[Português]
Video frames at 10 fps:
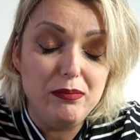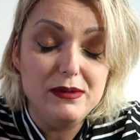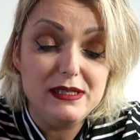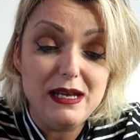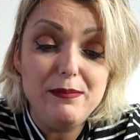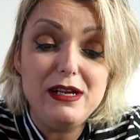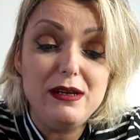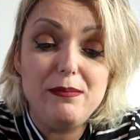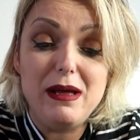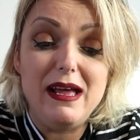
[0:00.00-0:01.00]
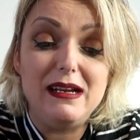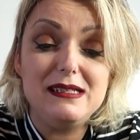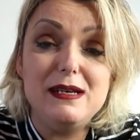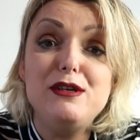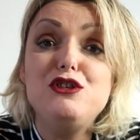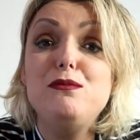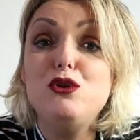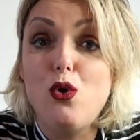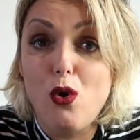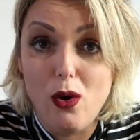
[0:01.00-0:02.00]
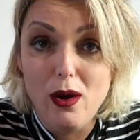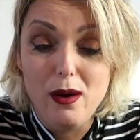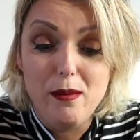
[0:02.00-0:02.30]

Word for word: sempre, é, ela sempre admirou